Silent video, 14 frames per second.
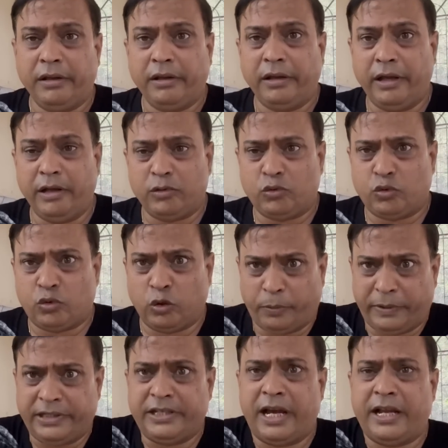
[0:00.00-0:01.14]
है
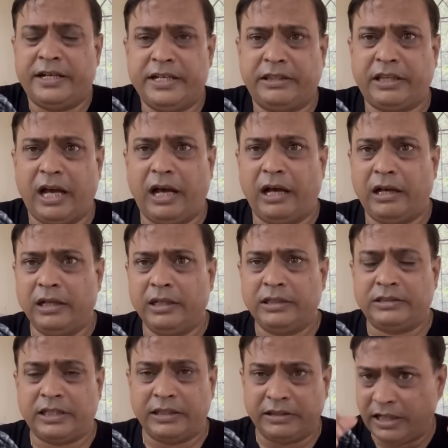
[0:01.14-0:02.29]
छुटभैया नेता
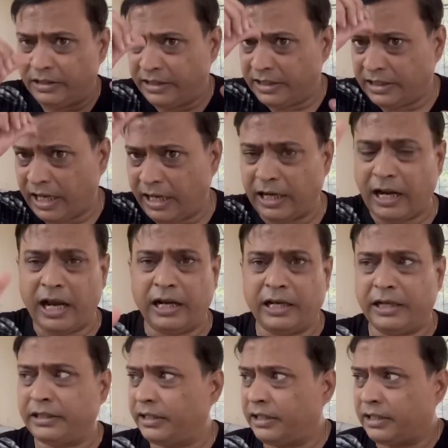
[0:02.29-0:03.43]
चंदन टीका लगा
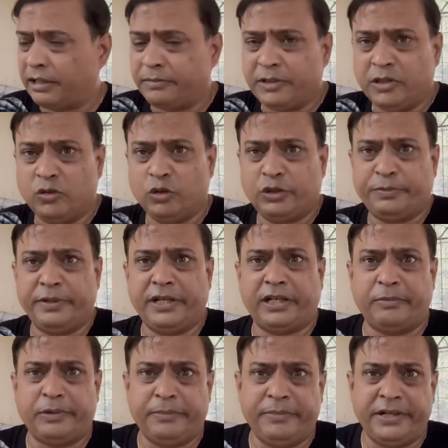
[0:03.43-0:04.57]
करके कभी न्यूज में
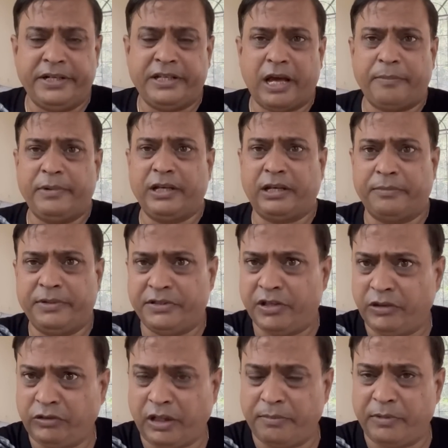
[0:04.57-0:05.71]
कभी मीडिया में कभी
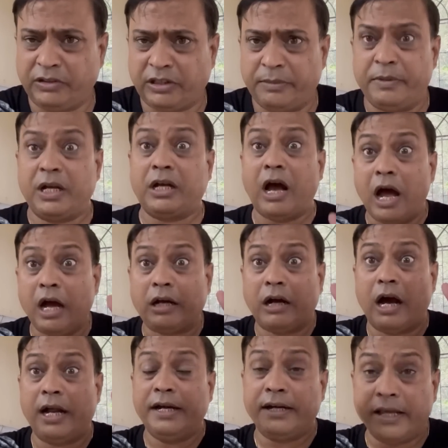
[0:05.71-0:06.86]
जंतर मंत्र में कहां
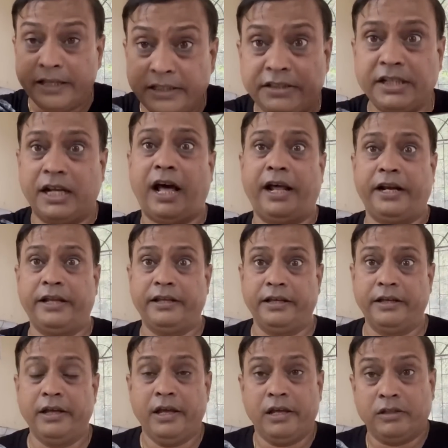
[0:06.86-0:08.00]
कहां नहीं चिल्ला रहे
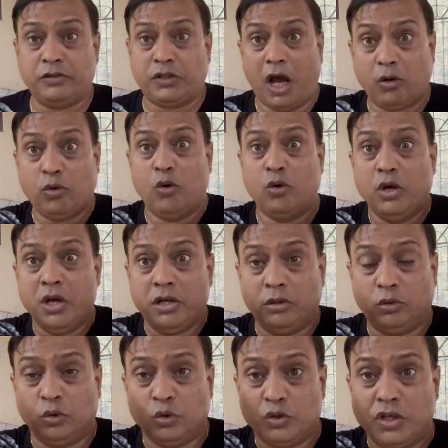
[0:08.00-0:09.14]
हैं जागो
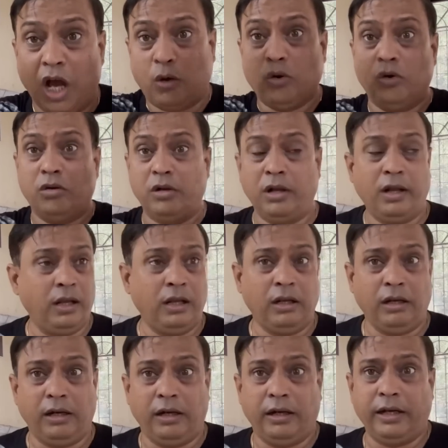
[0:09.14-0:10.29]
हिंदू जागो
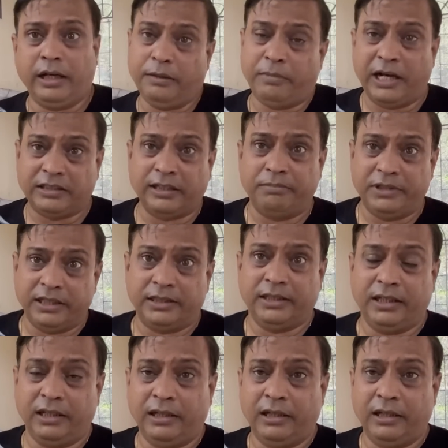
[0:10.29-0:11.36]
लेकिन भाई साहब देखिए